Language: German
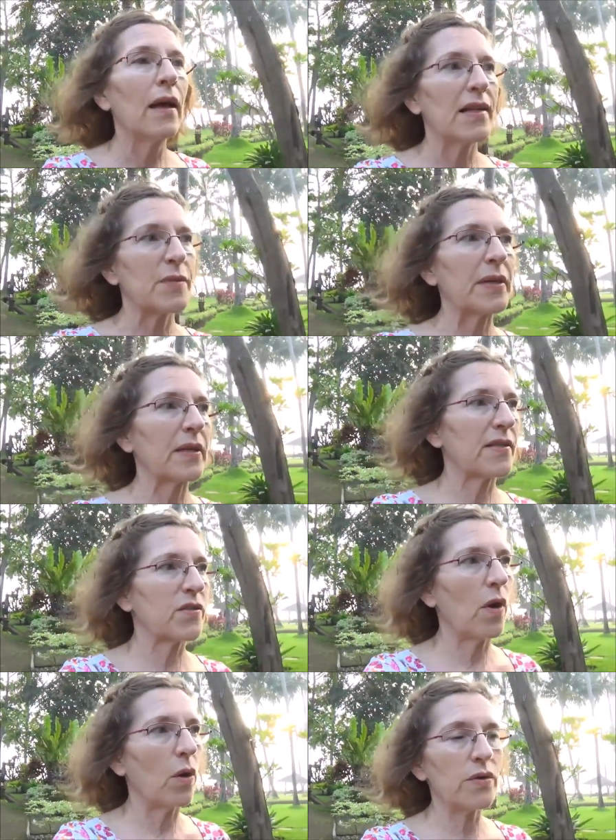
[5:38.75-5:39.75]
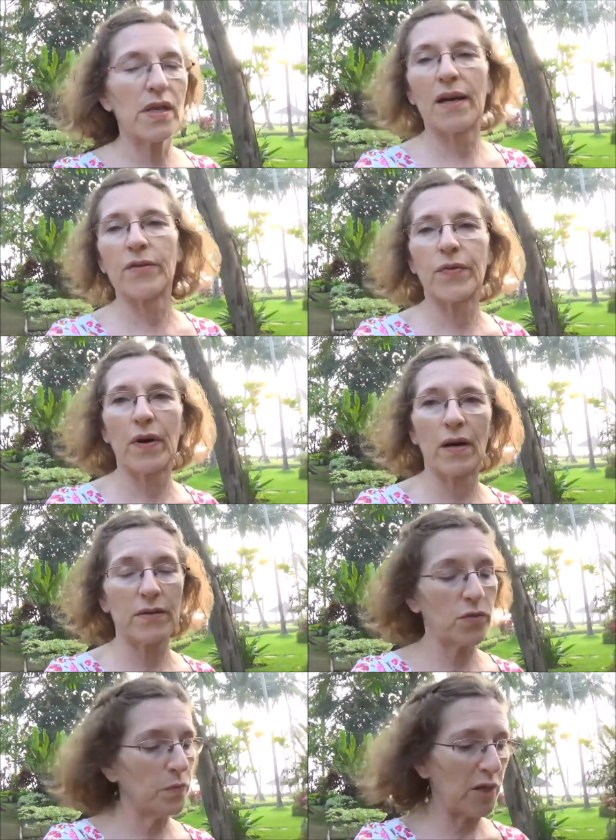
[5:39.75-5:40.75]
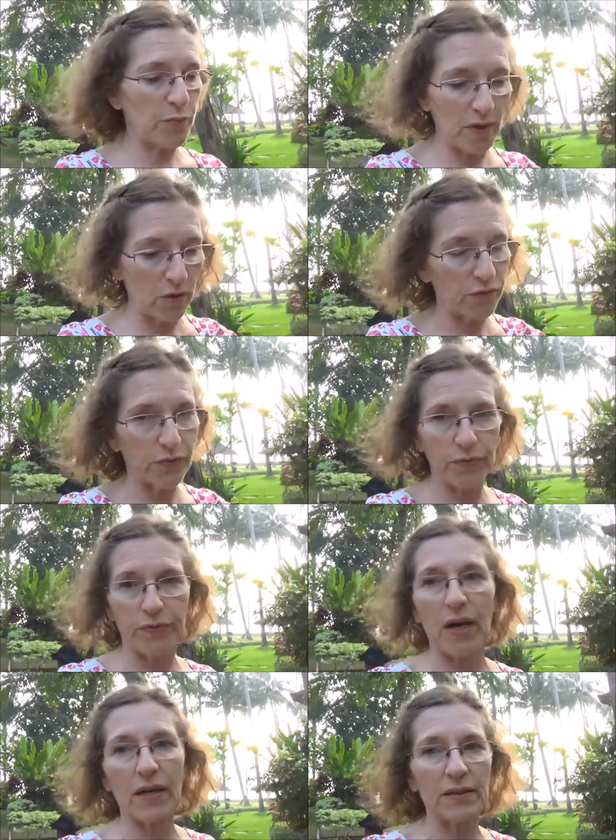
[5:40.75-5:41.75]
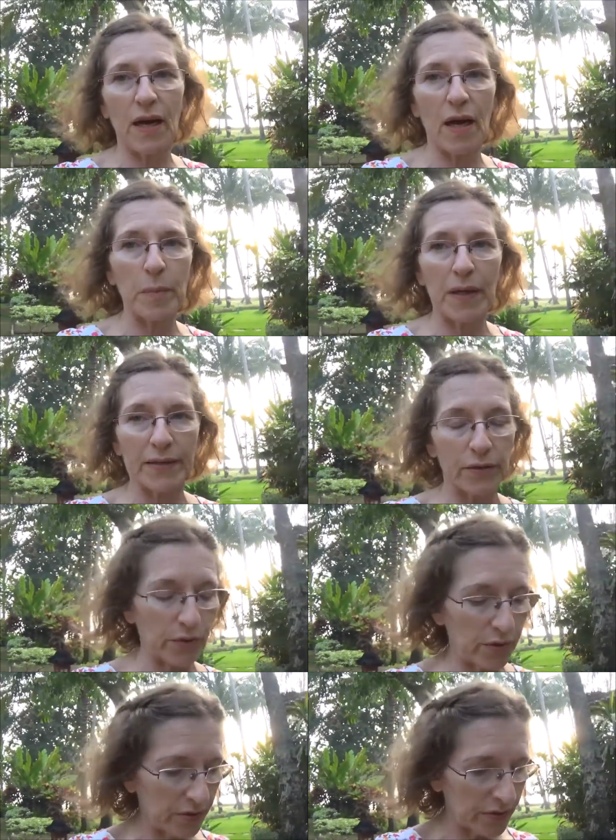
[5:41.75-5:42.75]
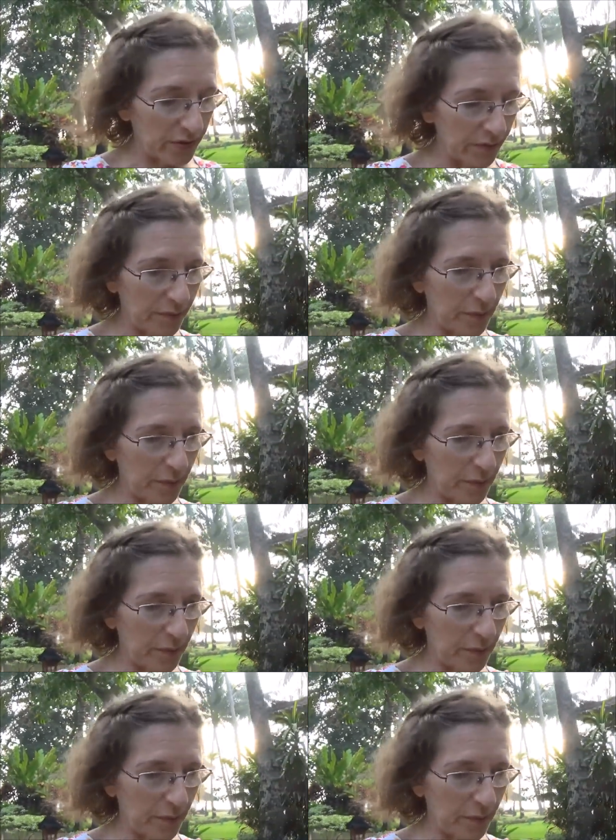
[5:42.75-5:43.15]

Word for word: als man das zu Hause einfach zum Beispiel auch in fünf Tagen erarbeiten könnte.